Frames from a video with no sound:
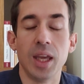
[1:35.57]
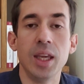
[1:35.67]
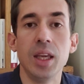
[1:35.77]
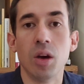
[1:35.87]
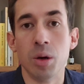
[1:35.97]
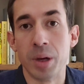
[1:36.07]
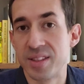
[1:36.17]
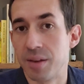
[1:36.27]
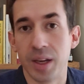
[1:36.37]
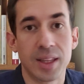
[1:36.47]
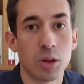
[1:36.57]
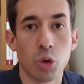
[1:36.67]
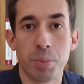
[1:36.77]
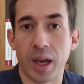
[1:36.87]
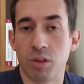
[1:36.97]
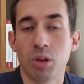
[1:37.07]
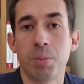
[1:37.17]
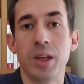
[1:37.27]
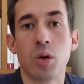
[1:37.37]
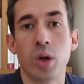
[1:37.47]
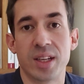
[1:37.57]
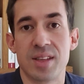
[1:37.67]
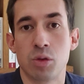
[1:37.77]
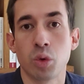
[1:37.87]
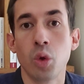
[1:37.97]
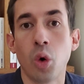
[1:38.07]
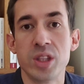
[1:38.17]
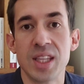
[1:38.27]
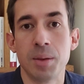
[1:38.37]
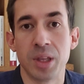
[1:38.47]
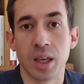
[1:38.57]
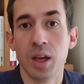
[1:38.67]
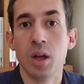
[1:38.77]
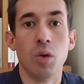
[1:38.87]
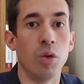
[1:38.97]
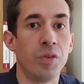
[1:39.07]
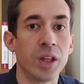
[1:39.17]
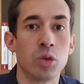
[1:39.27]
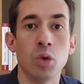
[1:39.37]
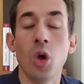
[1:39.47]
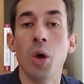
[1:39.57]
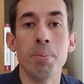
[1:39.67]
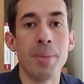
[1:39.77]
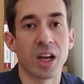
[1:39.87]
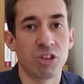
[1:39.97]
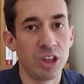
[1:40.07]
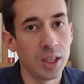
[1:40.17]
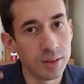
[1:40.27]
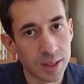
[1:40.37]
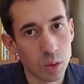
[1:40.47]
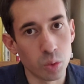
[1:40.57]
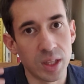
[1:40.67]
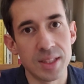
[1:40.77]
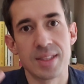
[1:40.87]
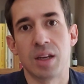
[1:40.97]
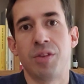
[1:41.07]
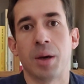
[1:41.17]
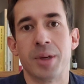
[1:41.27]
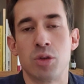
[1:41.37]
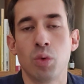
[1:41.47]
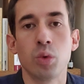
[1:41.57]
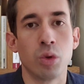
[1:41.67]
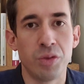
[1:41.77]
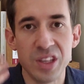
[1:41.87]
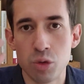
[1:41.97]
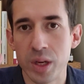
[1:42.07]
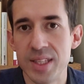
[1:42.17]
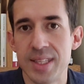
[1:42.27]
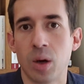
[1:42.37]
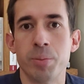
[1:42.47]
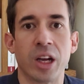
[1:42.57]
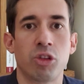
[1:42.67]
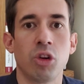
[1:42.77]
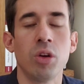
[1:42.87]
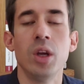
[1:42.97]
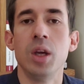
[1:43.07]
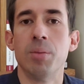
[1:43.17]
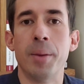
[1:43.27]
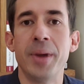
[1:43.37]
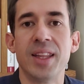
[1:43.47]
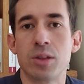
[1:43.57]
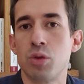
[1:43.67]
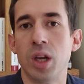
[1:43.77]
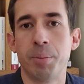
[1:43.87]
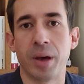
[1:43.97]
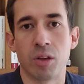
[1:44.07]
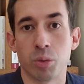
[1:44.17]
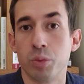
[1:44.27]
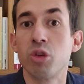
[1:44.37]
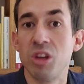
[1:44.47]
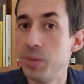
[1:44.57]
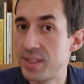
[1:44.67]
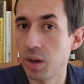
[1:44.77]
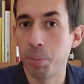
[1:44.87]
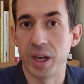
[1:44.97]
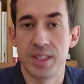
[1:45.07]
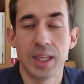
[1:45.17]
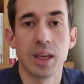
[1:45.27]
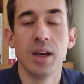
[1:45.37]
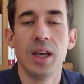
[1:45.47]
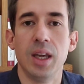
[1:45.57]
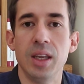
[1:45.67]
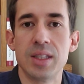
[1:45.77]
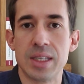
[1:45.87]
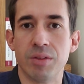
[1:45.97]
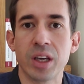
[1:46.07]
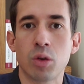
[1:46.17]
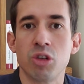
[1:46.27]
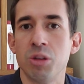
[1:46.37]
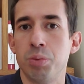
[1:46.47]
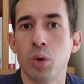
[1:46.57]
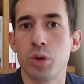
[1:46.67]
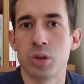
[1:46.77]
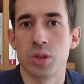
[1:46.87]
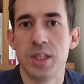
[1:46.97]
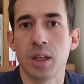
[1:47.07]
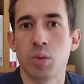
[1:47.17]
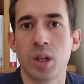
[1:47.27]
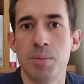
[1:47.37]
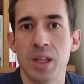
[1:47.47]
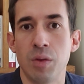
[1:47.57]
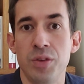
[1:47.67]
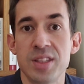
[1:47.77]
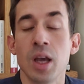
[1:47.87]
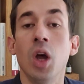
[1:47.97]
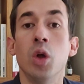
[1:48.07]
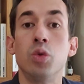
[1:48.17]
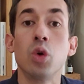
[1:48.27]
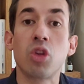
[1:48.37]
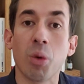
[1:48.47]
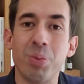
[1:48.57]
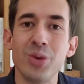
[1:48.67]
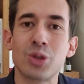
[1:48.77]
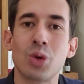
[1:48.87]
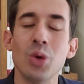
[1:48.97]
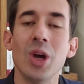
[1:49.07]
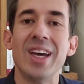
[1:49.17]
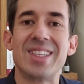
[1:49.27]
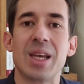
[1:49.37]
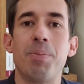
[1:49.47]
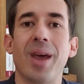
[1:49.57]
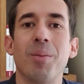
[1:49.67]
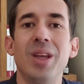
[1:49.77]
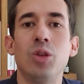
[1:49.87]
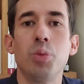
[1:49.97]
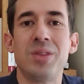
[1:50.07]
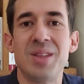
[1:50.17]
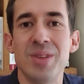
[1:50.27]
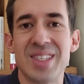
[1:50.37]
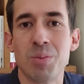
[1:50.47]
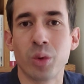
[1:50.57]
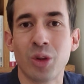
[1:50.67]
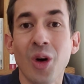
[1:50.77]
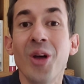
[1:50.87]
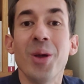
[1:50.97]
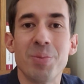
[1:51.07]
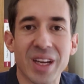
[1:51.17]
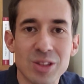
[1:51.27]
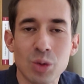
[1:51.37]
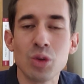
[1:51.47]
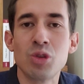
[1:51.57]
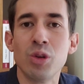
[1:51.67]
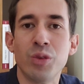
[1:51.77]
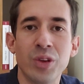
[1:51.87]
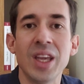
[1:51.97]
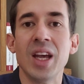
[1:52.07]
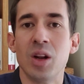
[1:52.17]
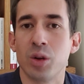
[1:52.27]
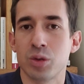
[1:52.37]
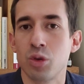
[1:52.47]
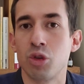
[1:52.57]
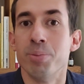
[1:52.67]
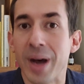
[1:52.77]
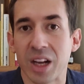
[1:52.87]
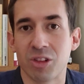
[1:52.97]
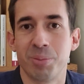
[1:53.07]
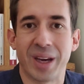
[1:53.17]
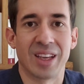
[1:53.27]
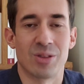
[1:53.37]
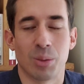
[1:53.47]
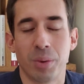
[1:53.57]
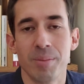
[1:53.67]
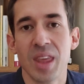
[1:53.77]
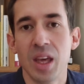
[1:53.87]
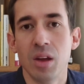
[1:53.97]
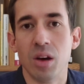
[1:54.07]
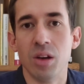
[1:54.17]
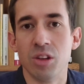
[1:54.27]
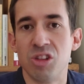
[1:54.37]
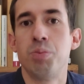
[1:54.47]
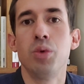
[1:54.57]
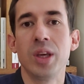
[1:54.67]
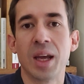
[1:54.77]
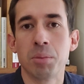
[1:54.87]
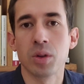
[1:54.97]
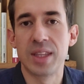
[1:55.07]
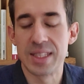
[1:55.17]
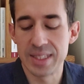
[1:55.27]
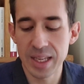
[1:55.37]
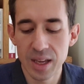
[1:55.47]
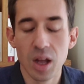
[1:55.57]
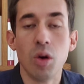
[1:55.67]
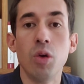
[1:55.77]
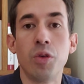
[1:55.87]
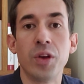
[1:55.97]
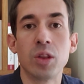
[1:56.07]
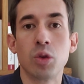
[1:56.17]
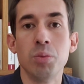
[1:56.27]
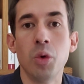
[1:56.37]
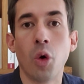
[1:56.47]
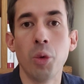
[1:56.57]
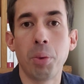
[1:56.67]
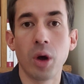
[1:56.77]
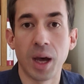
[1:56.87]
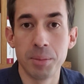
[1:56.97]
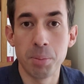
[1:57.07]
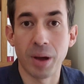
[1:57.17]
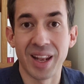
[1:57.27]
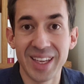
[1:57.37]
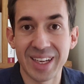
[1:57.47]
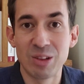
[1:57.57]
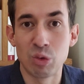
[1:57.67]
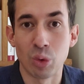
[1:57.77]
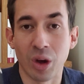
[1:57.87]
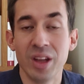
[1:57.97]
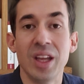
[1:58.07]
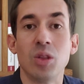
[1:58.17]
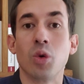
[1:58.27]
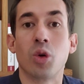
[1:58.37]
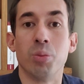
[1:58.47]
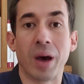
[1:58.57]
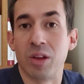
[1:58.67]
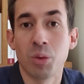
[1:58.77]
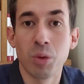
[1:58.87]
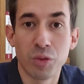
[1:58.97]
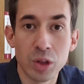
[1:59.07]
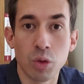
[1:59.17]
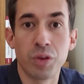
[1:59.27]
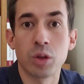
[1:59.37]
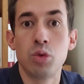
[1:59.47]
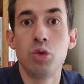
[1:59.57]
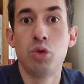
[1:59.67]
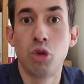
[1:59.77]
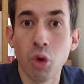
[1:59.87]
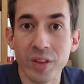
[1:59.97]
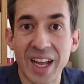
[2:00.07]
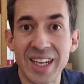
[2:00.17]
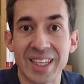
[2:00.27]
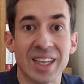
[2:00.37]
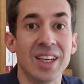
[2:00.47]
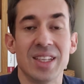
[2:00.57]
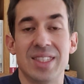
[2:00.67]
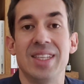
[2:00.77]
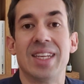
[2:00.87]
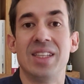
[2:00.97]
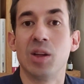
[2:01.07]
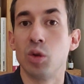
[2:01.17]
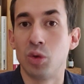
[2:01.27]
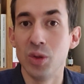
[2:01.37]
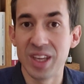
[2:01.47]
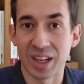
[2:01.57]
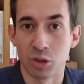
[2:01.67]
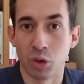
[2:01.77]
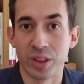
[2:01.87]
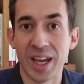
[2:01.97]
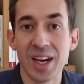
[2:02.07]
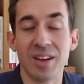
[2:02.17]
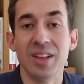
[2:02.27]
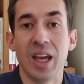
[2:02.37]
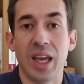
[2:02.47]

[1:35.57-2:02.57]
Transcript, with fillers: Et euh, bah, ça va être par exemple les relaxations neurodynamiques. Le fait de marcher et d'écouter des affirmations ou de visualiser en marchant bah, m'aide à cela par exemple. Donc j'ai mis ça en pratique et c'est vrai que j'ai pu ressentir donc des bénéfices, d'autant plus que ça permet d'optimiser mon temps parce que je le fais lorsque je marche par exemple. Euh, j'ai pu également tester le fait de me reprogrammer par l'écriture. Donc euh, par exemple le fait de faire du journaling, c'est-à-dire de tenir un journal